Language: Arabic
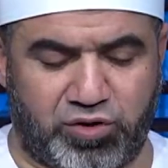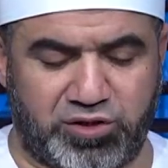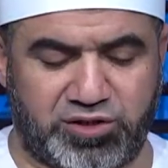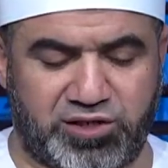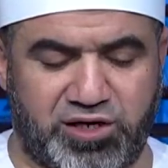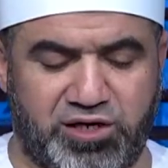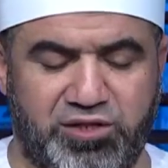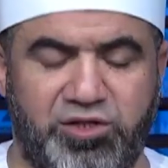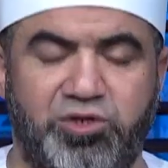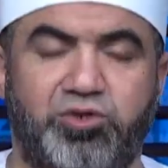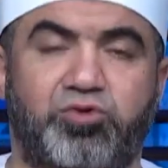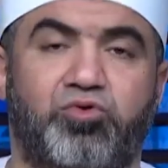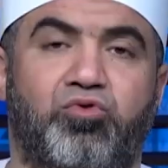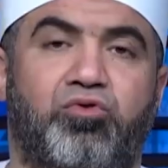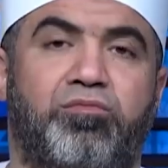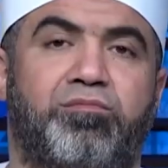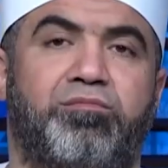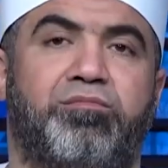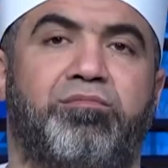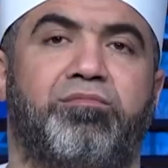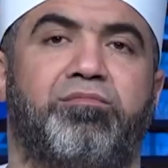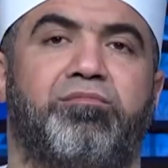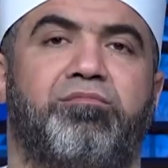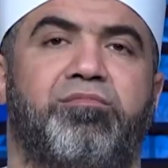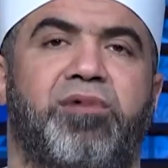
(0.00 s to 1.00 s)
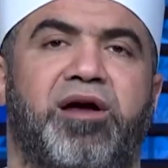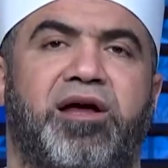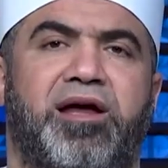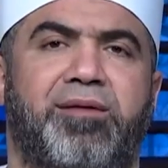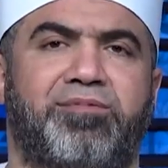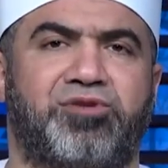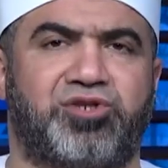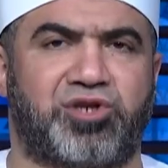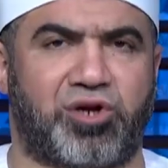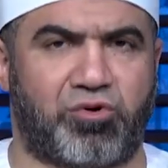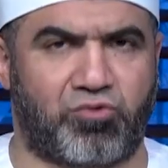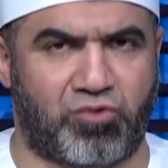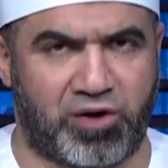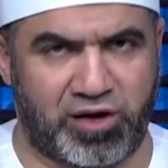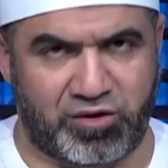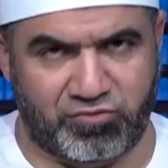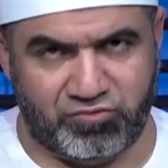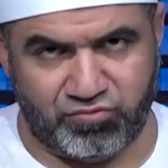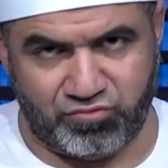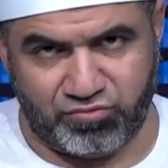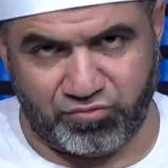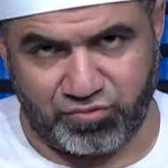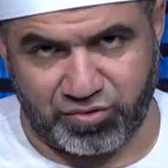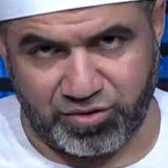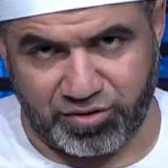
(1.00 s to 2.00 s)
وسادسهم ما جابش الواو
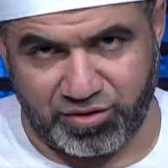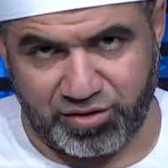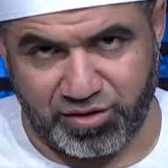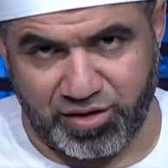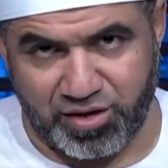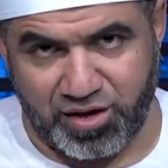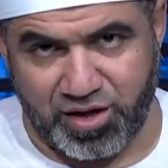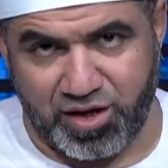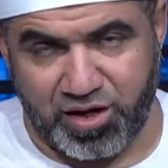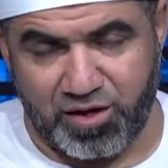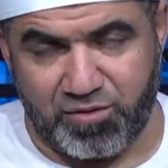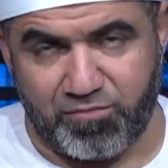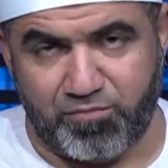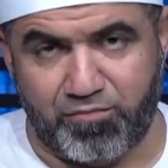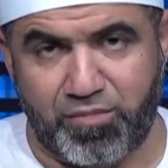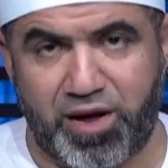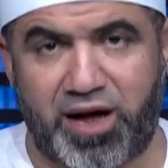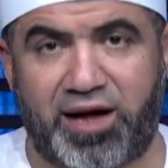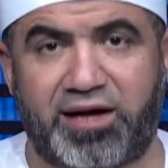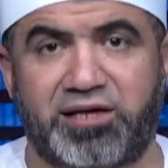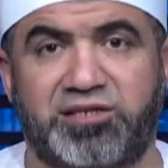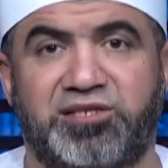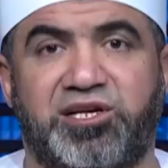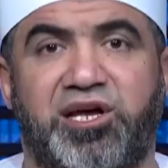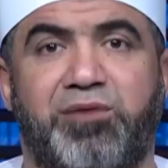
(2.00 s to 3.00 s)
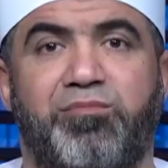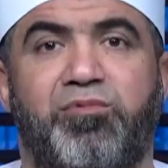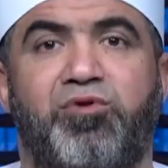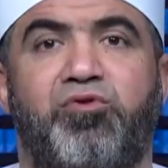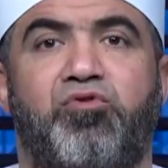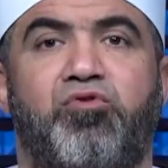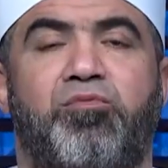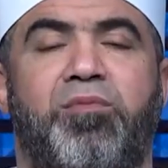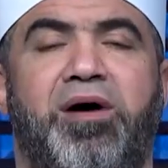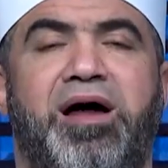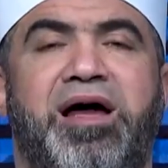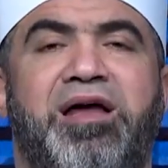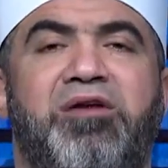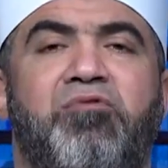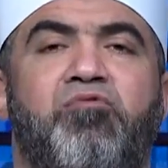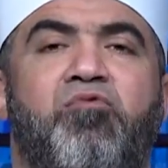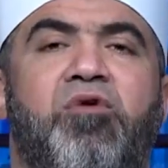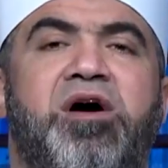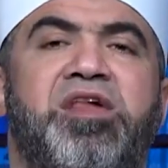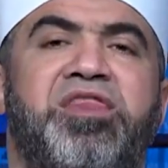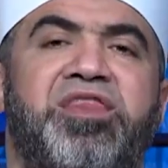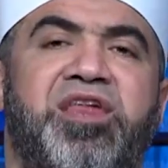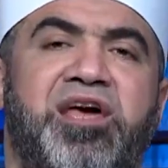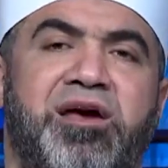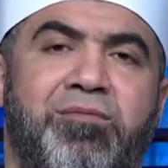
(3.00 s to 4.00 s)
مع ثامنهم قال
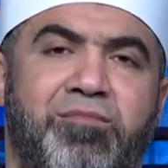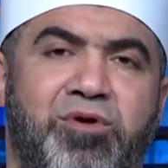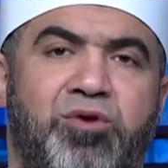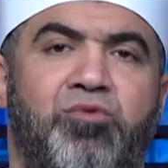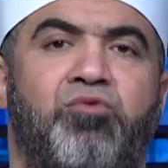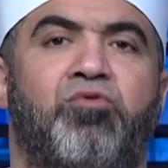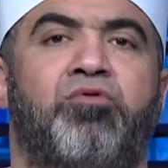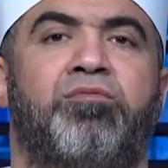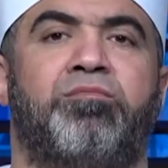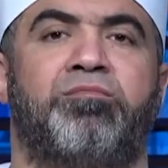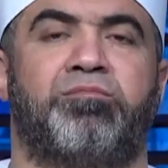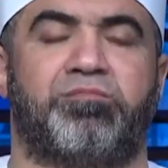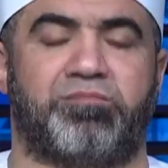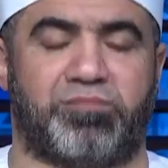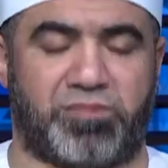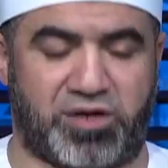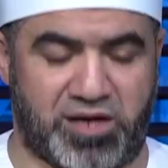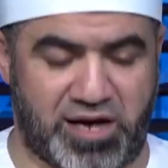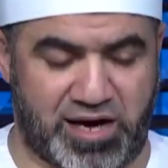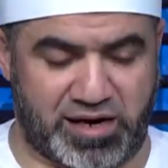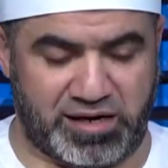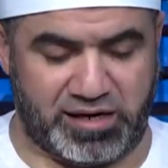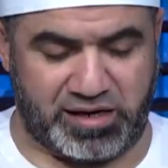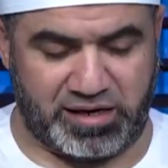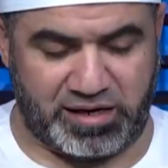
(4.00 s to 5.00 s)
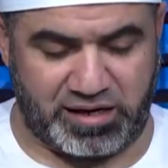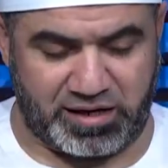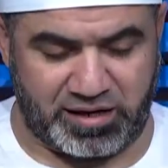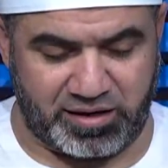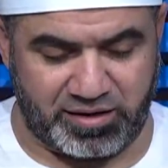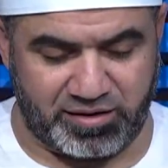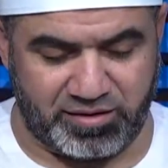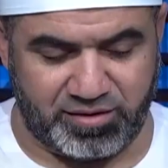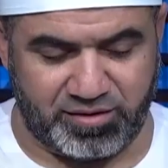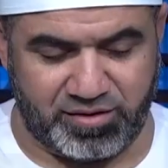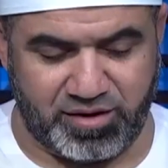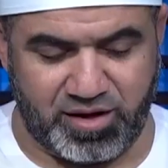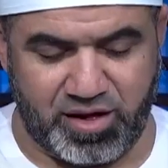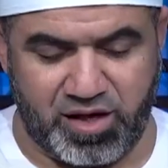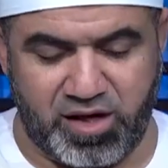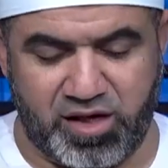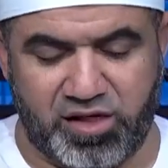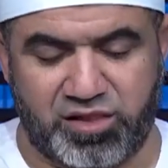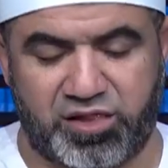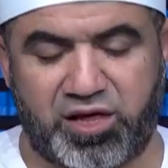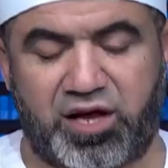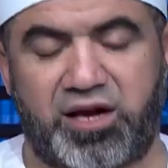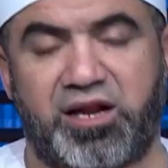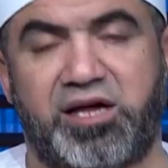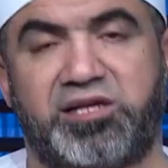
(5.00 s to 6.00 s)
وثامنهم يعني ايه
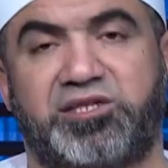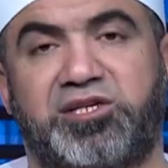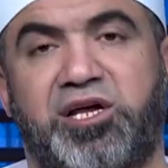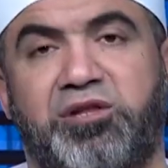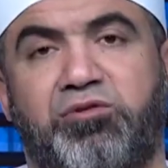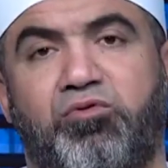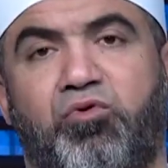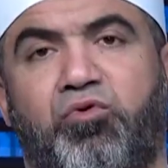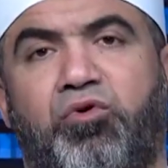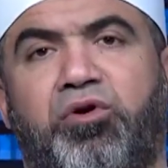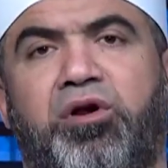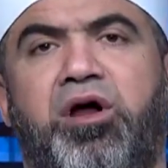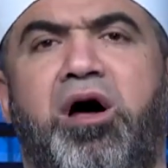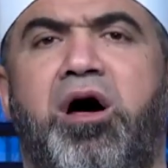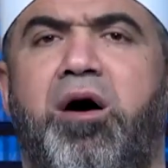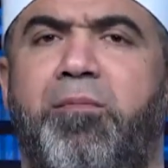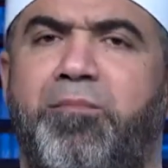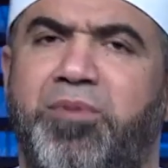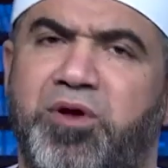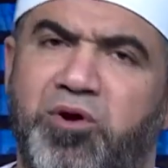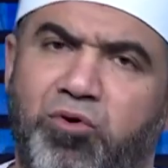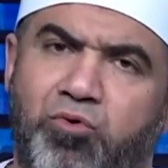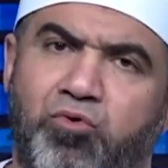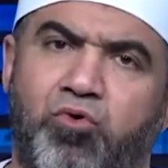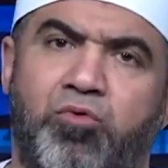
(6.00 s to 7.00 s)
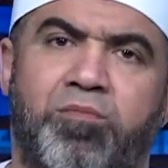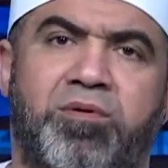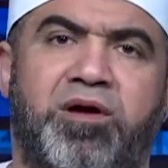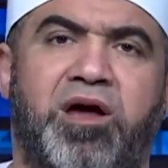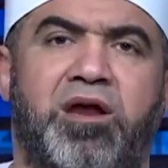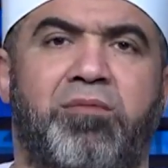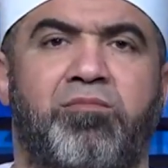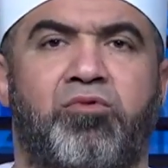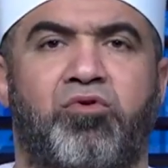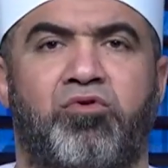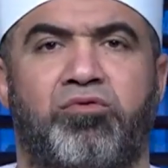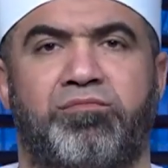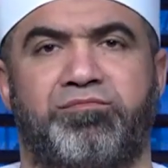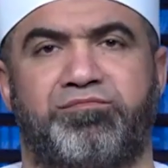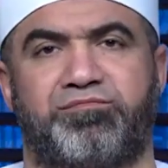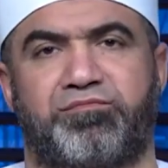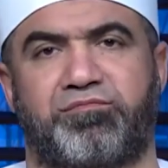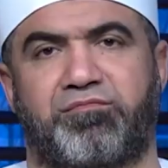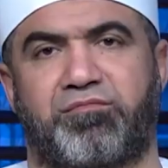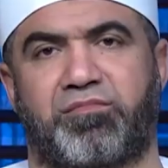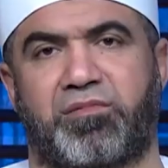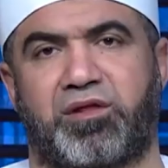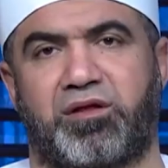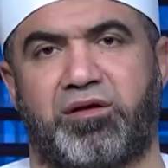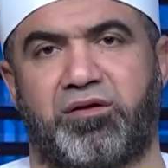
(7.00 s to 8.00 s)
ثلاثة رابعهم كلبهم
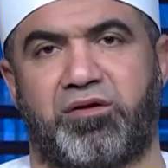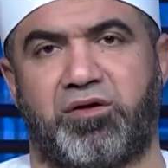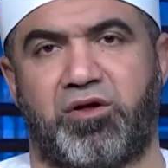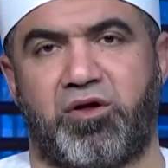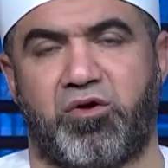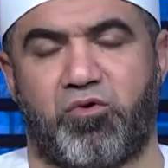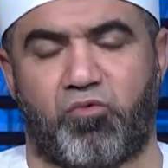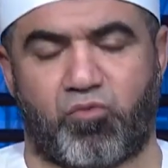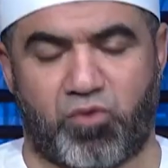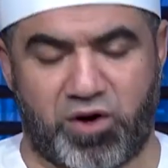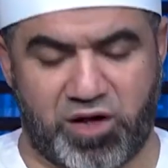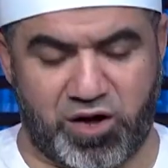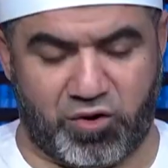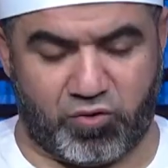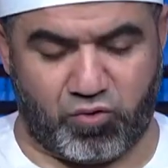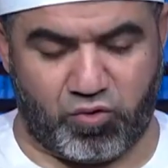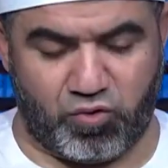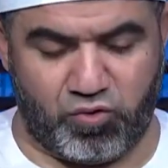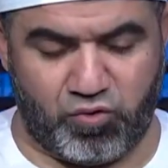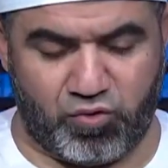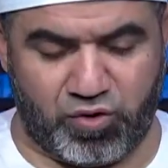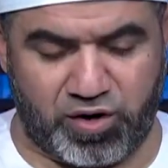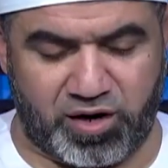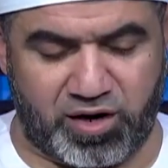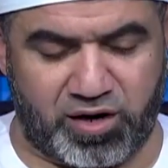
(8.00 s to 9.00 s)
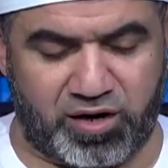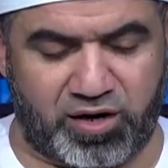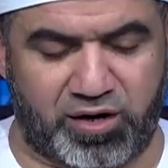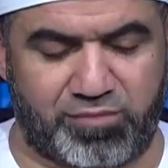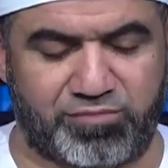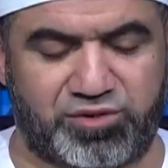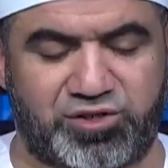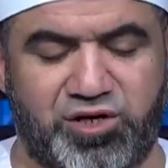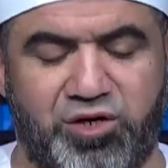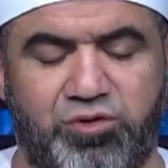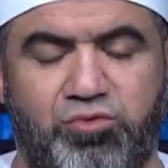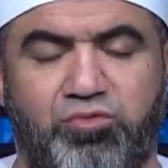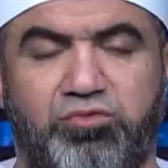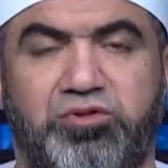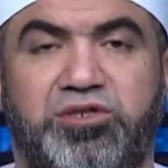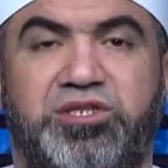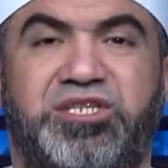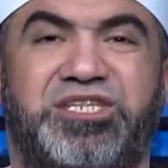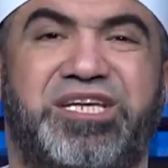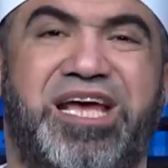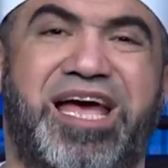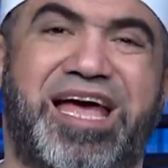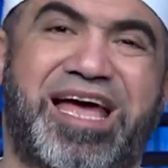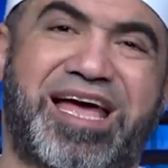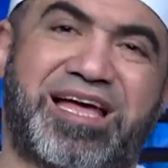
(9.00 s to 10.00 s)
ويقولون خمسة
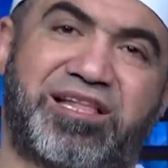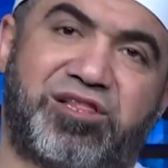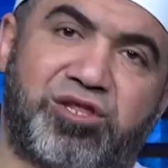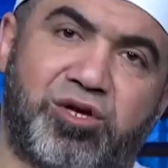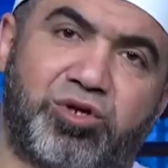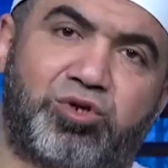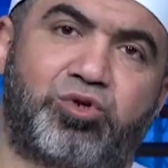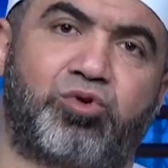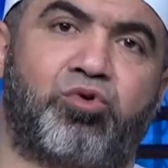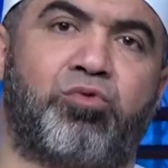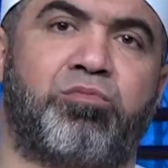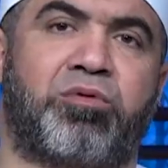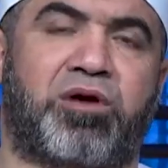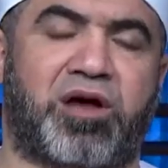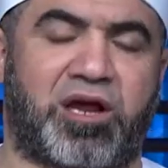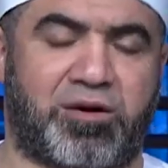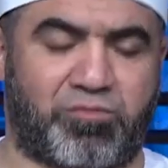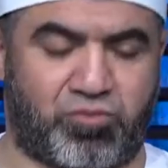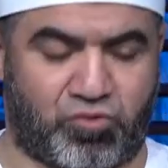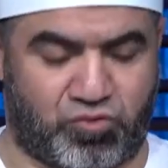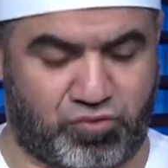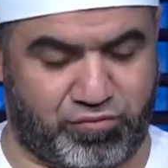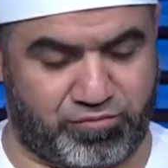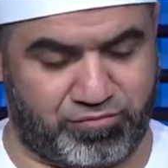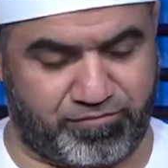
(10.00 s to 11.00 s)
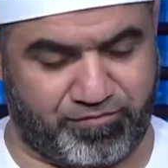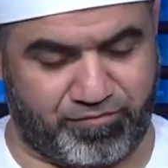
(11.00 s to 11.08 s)
سادسهم كلبهم